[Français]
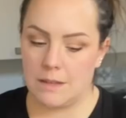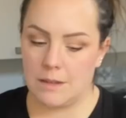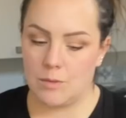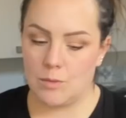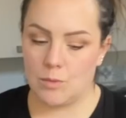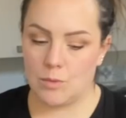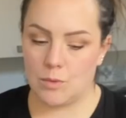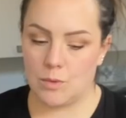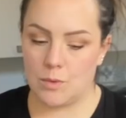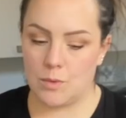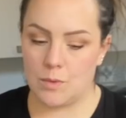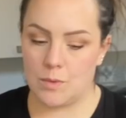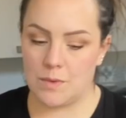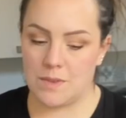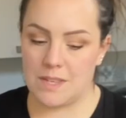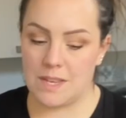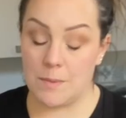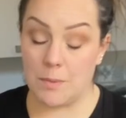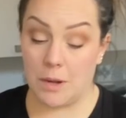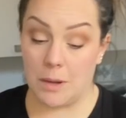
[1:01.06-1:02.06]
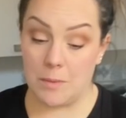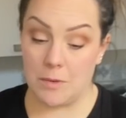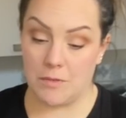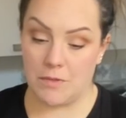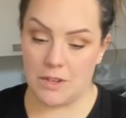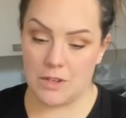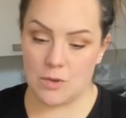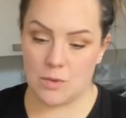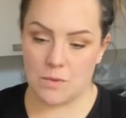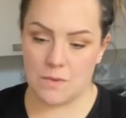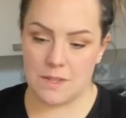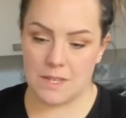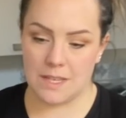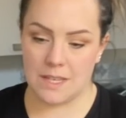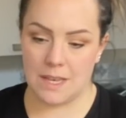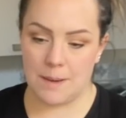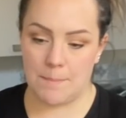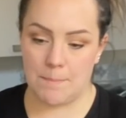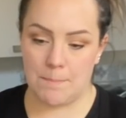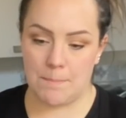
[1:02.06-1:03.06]
Donc euh, c'est le problème en fait, je trouve, c'est
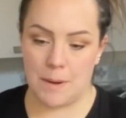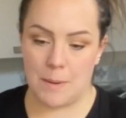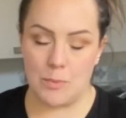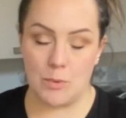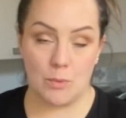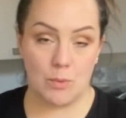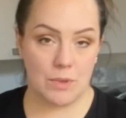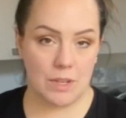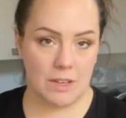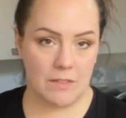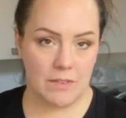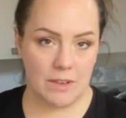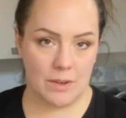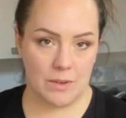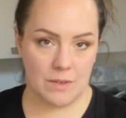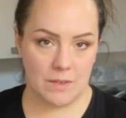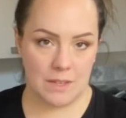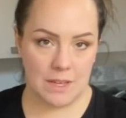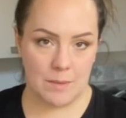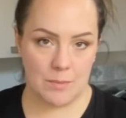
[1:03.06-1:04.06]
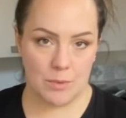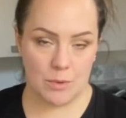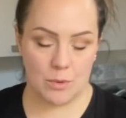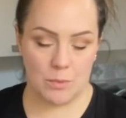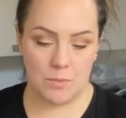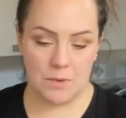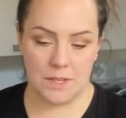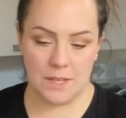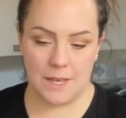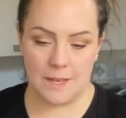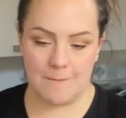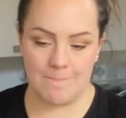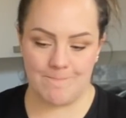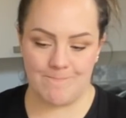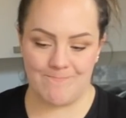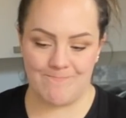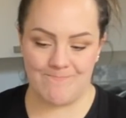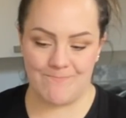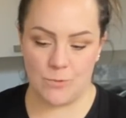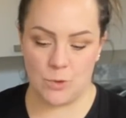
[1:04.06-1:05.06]
qu'il n'y a pas beaucoup de références, c'est un peu compliqué.
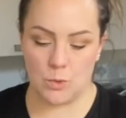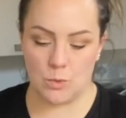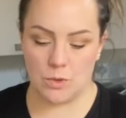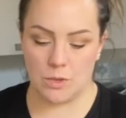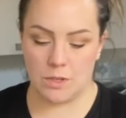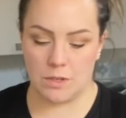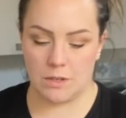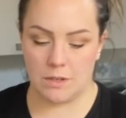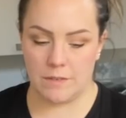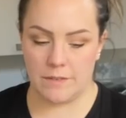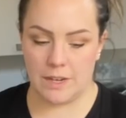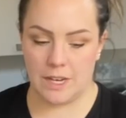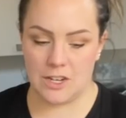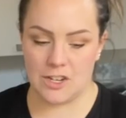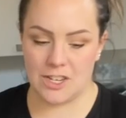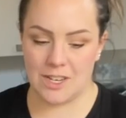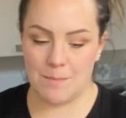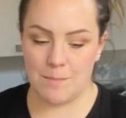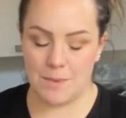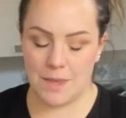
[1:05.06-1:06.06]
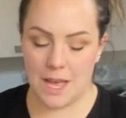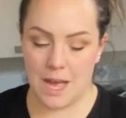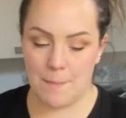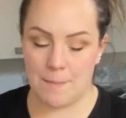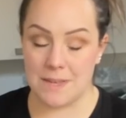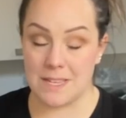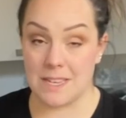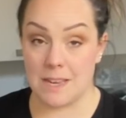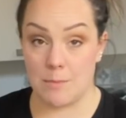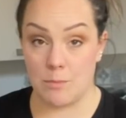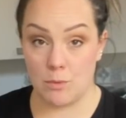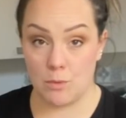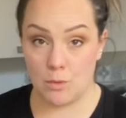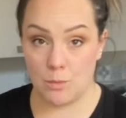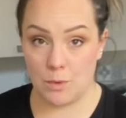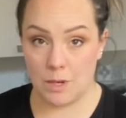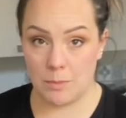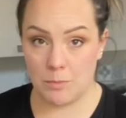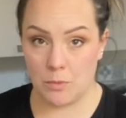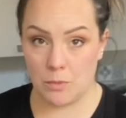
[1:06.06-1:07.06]
Donc euh, voilà, j'aime bien parce qu'il y a beaucoup
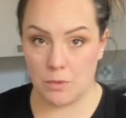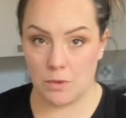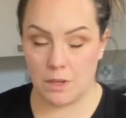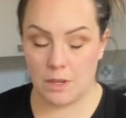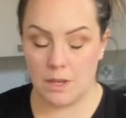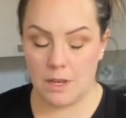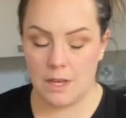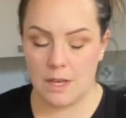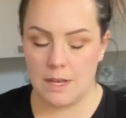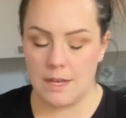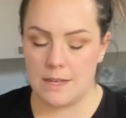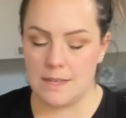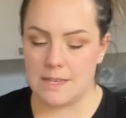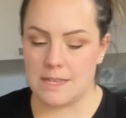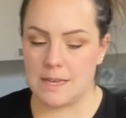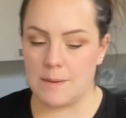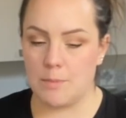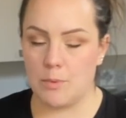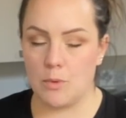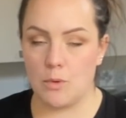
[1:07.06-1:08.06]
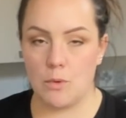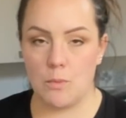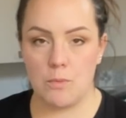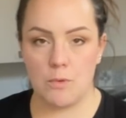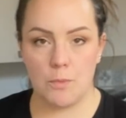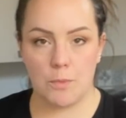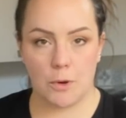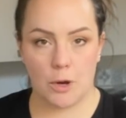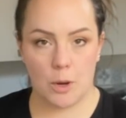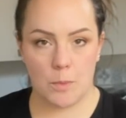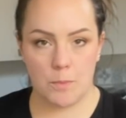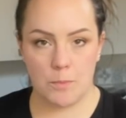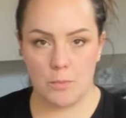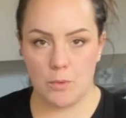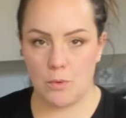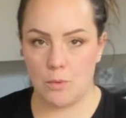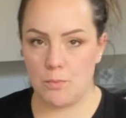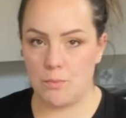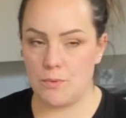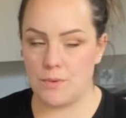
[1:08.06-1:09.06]
moins de monde, c'est beaucoup plus propre,
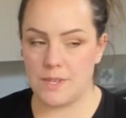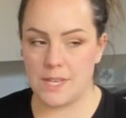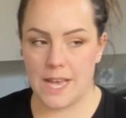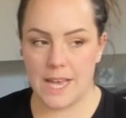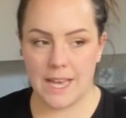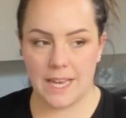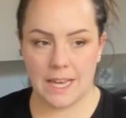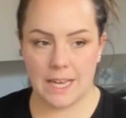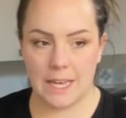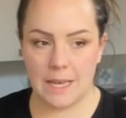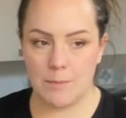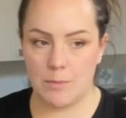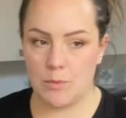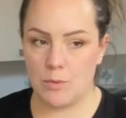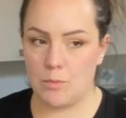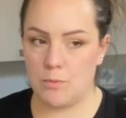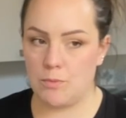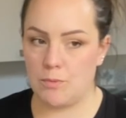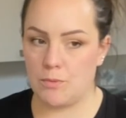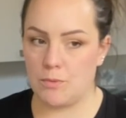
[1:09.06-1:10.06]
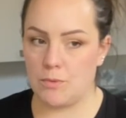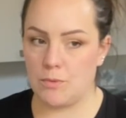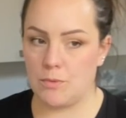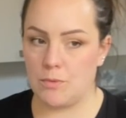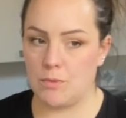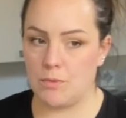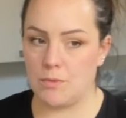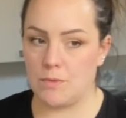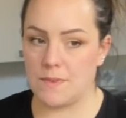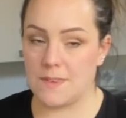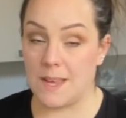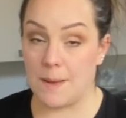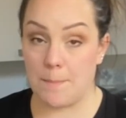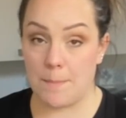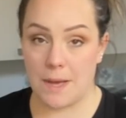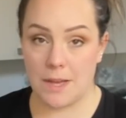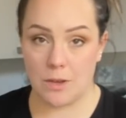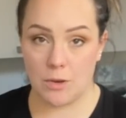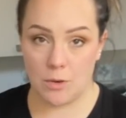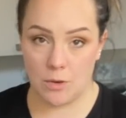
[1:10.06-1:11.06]
beaucoup plus aéré, beaucoup plus
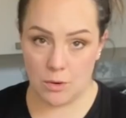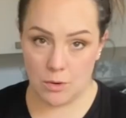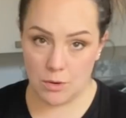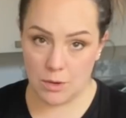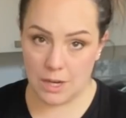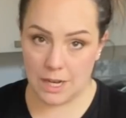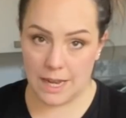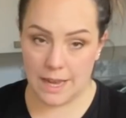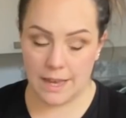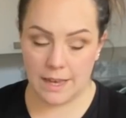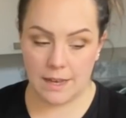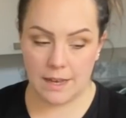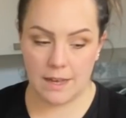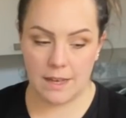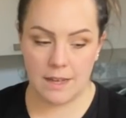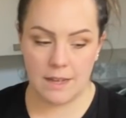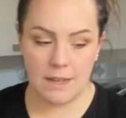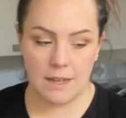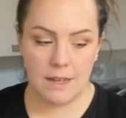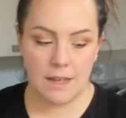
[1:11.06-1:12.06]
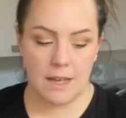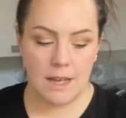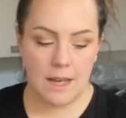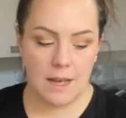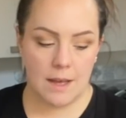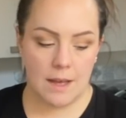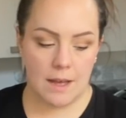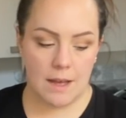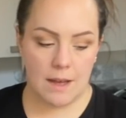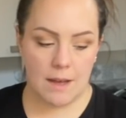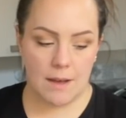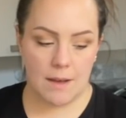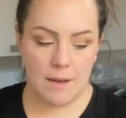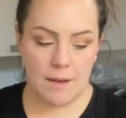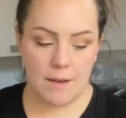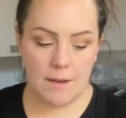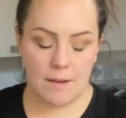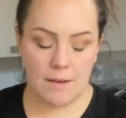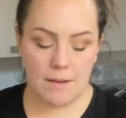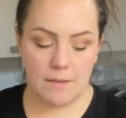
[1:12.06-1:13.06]
sympa que le Leclerc.
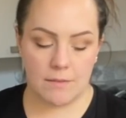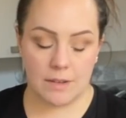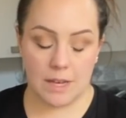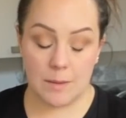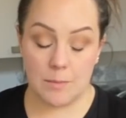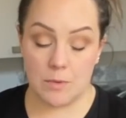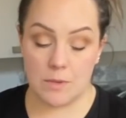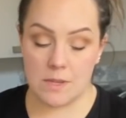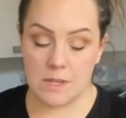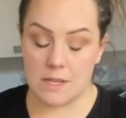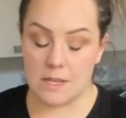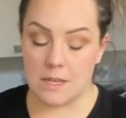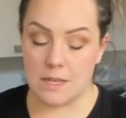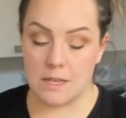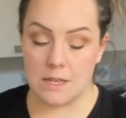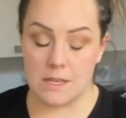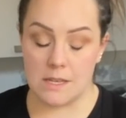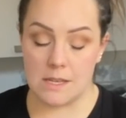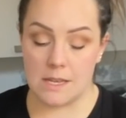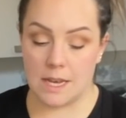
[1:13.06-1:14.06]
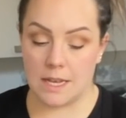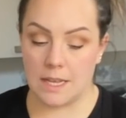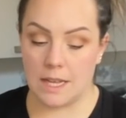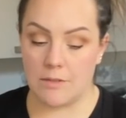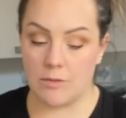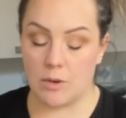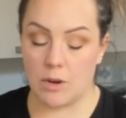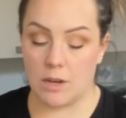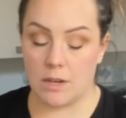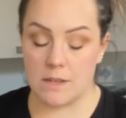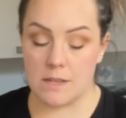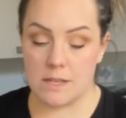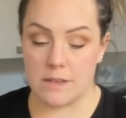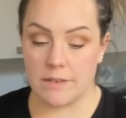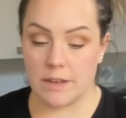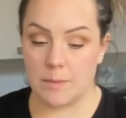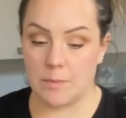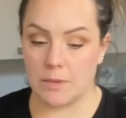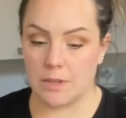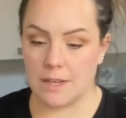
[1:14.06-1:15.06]
Euh, vraiment, c'est rien à voir, hein. c'est
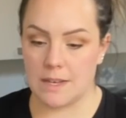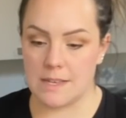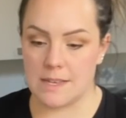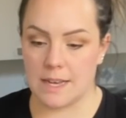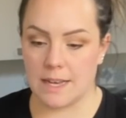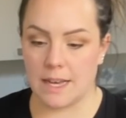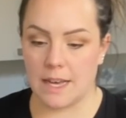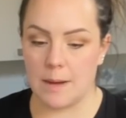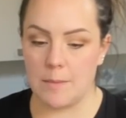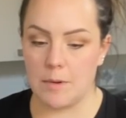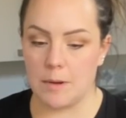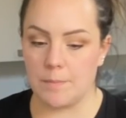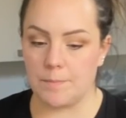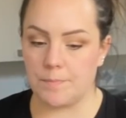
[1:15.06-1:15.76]
vraiment très agréable.